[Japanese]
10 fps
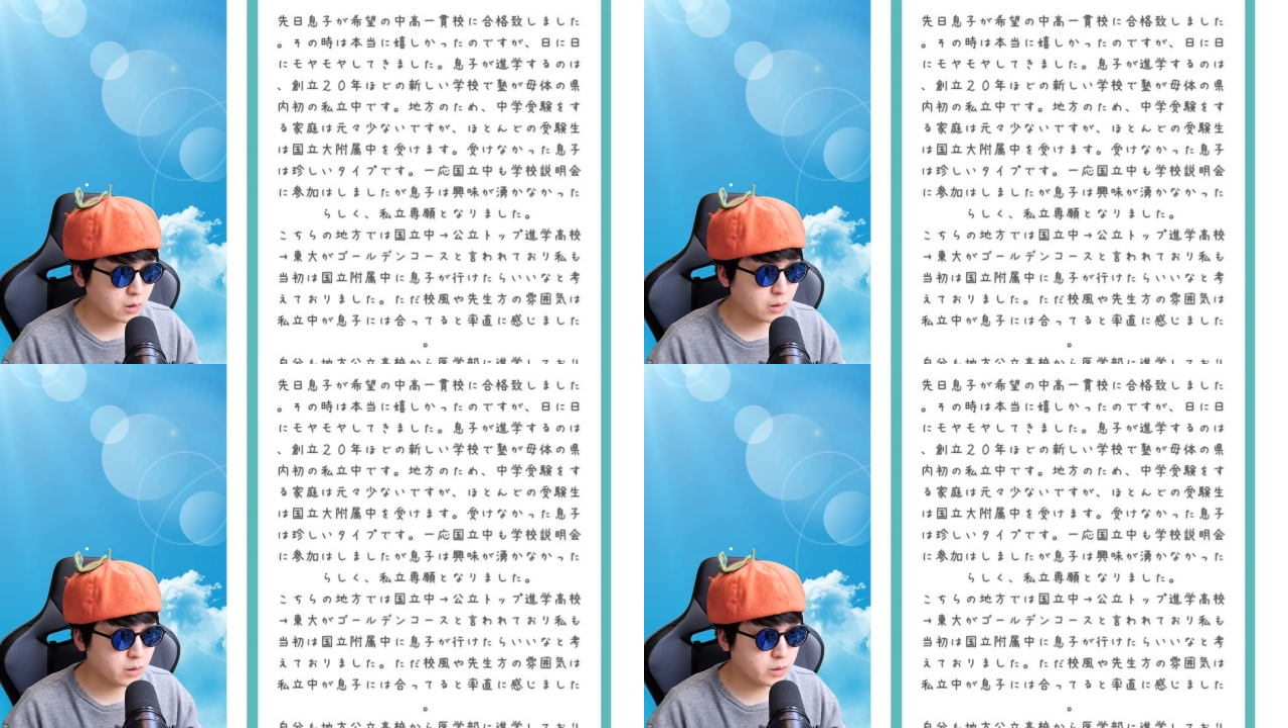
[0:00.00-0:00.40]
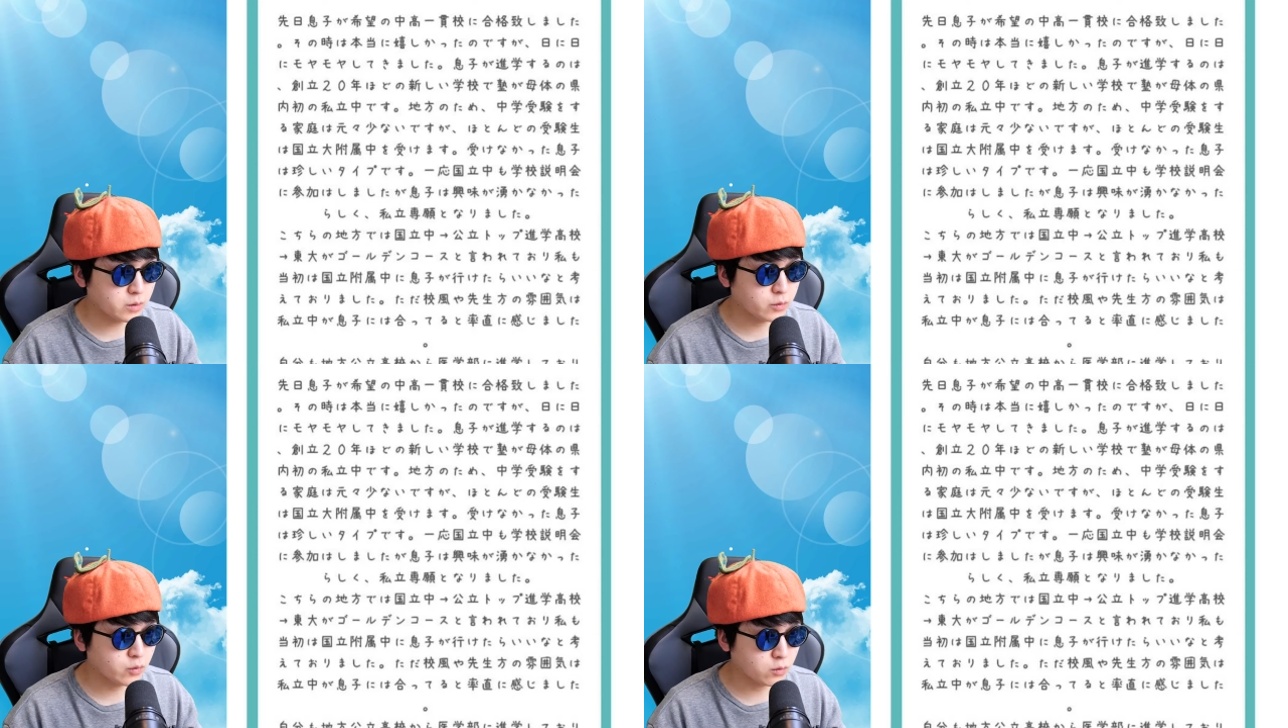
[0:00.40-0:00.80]
はい、
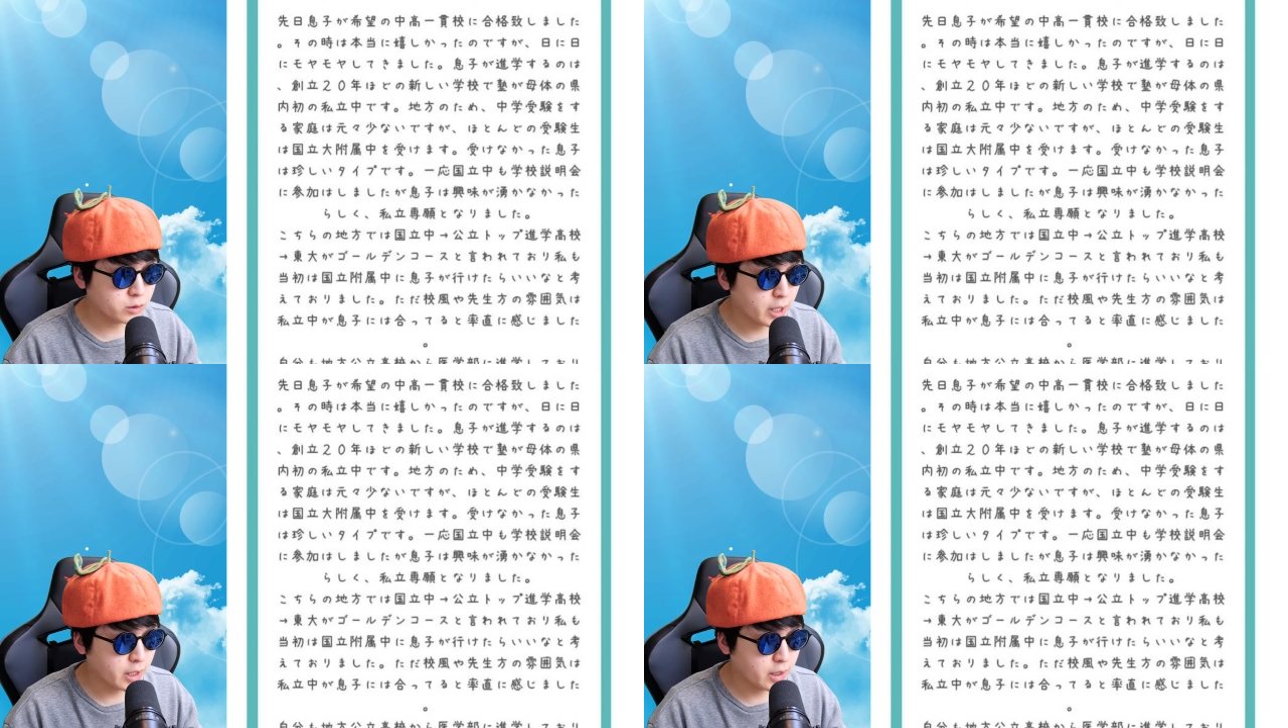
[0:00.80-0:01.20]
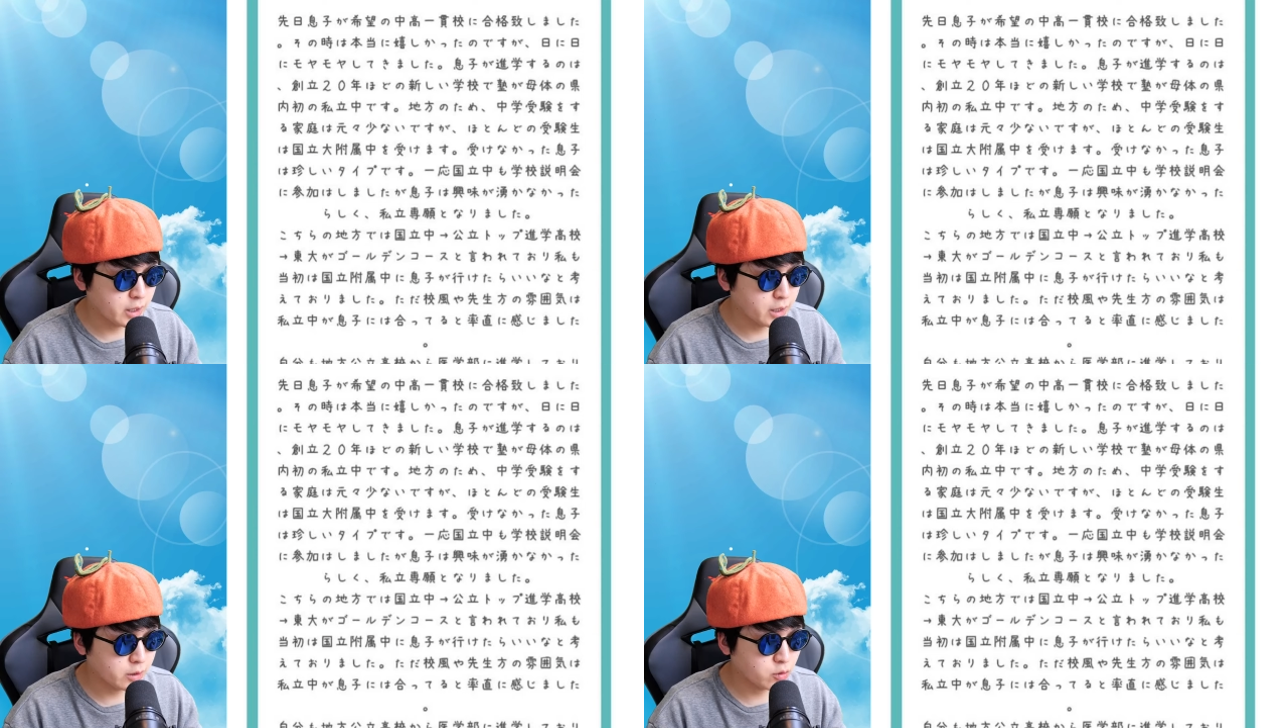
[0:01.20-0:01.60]
ということで、
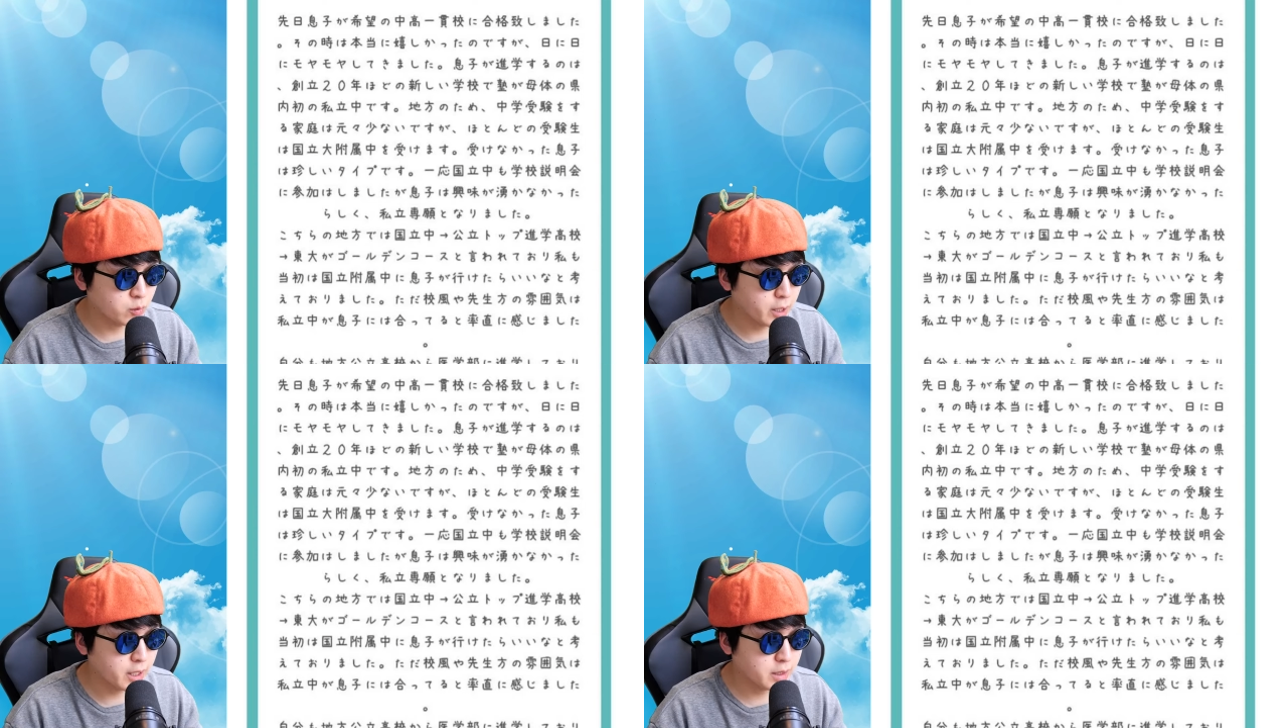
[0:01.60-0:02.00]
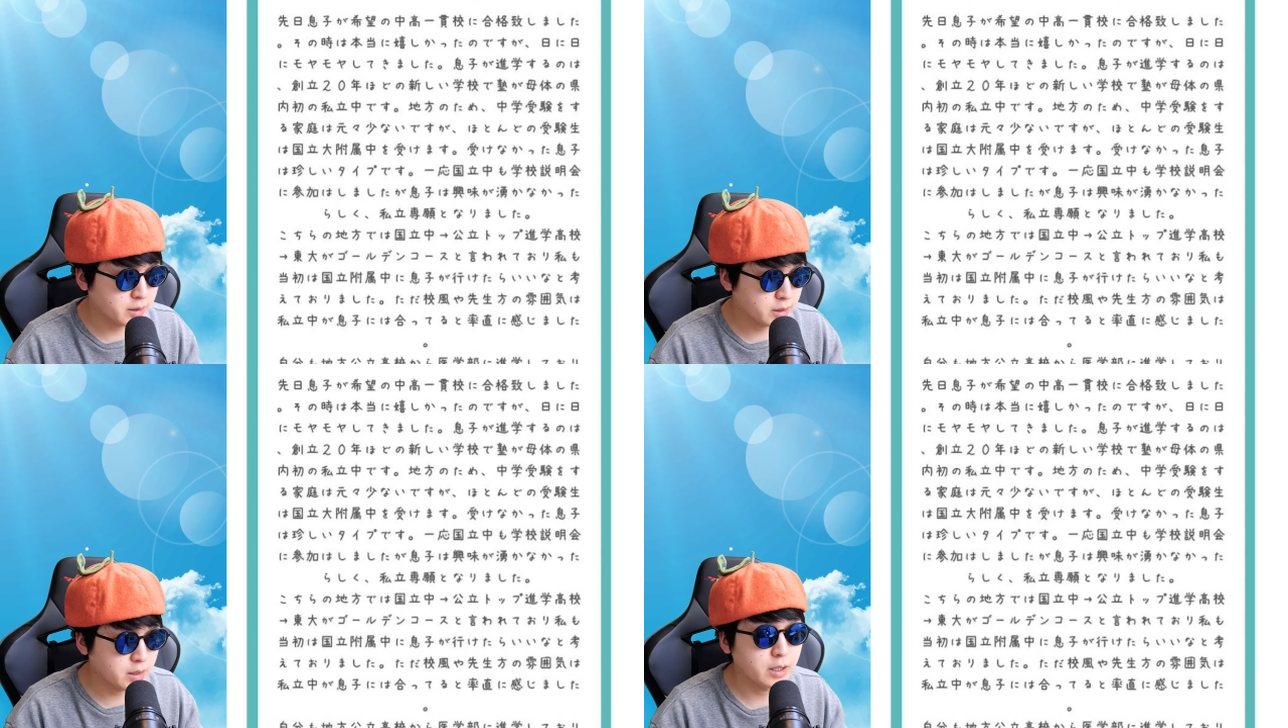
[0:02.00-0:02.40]
えー、今日もね、やっ
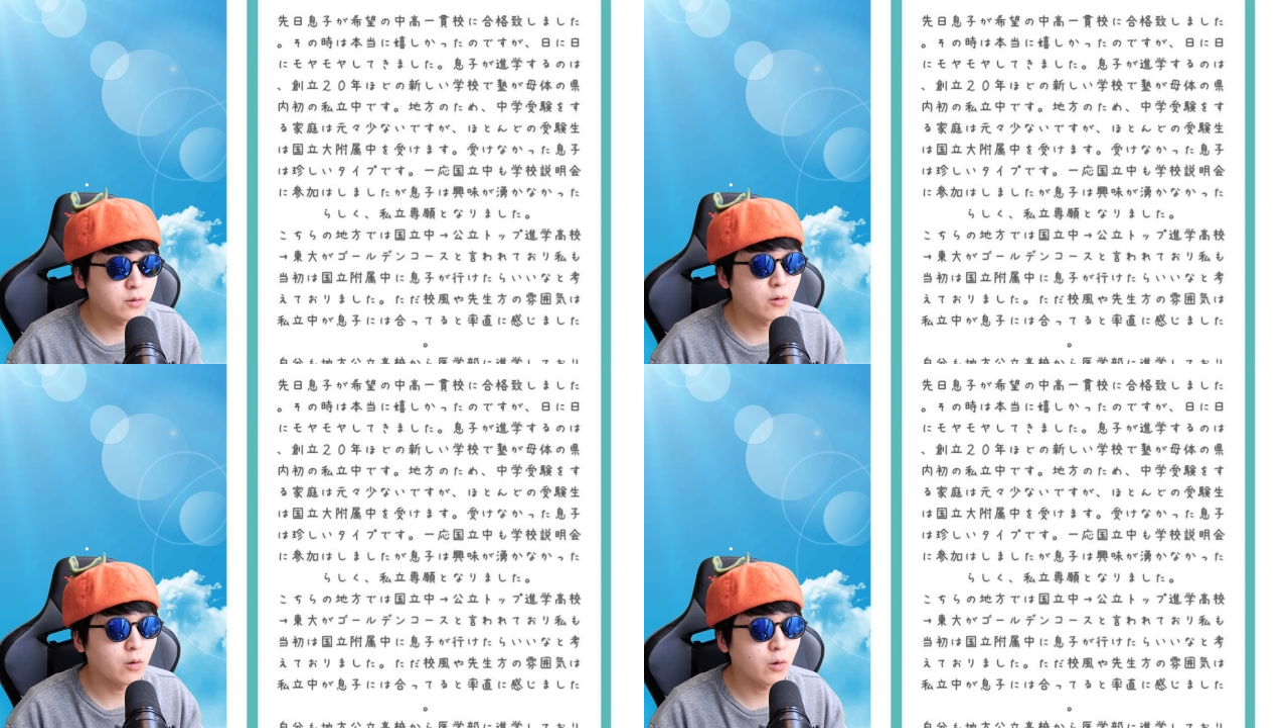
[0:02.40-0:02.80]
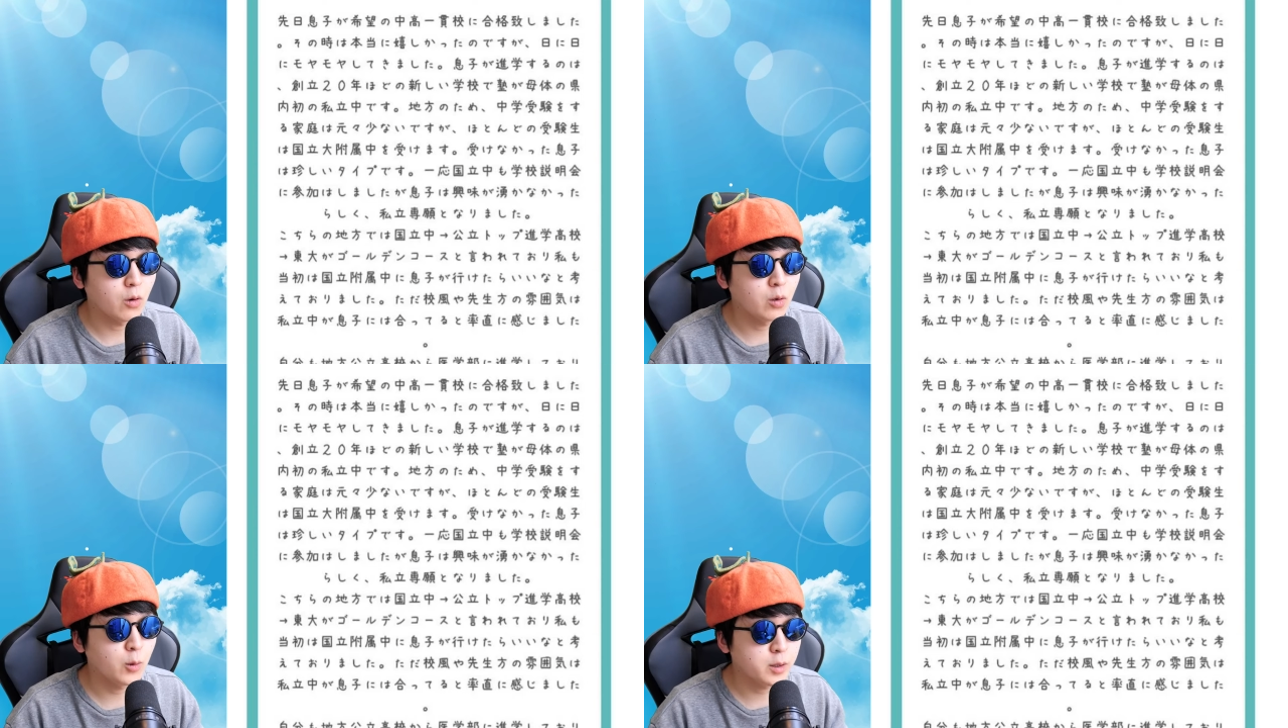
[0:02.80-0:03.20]
ていきたいと
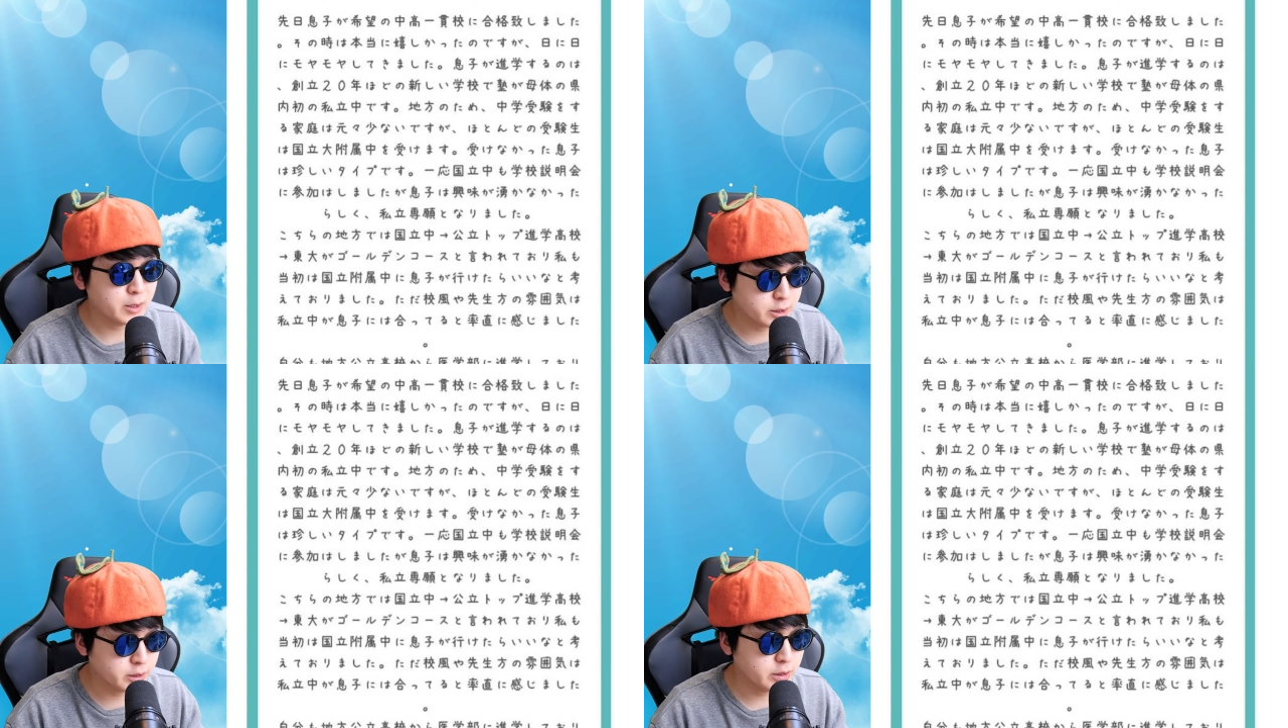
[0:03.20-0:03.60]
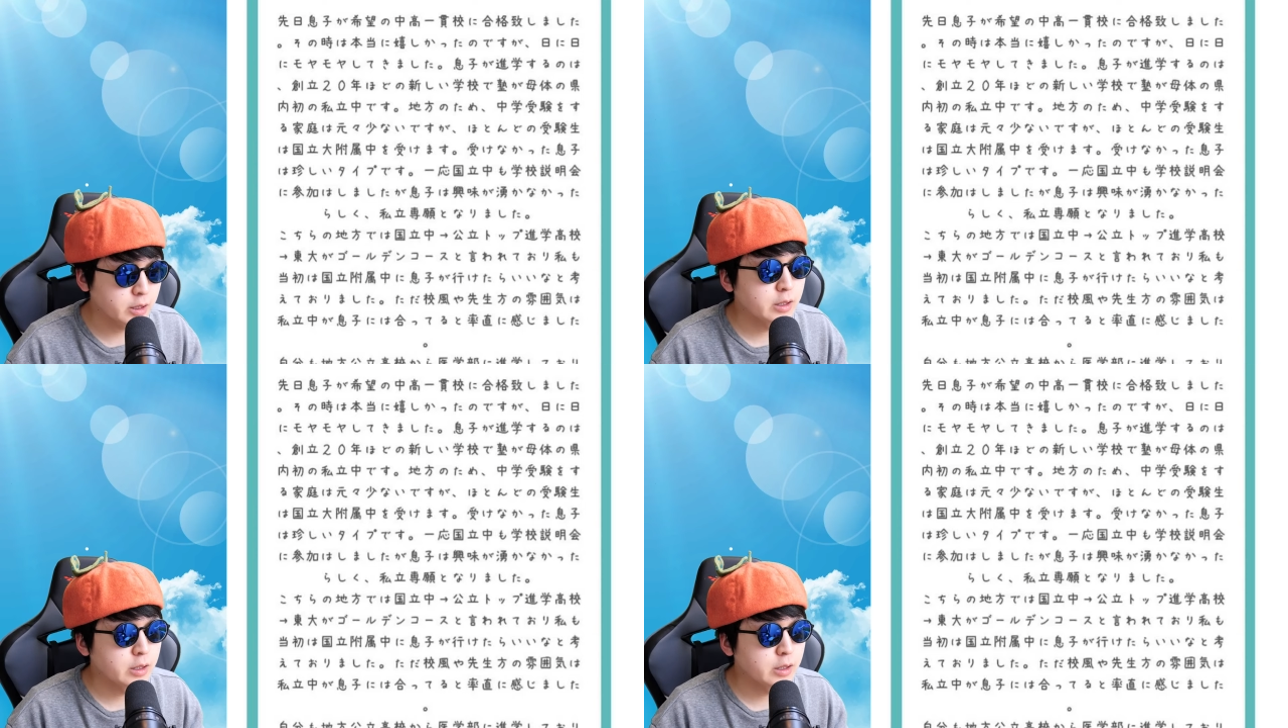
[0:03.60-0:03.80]
思います。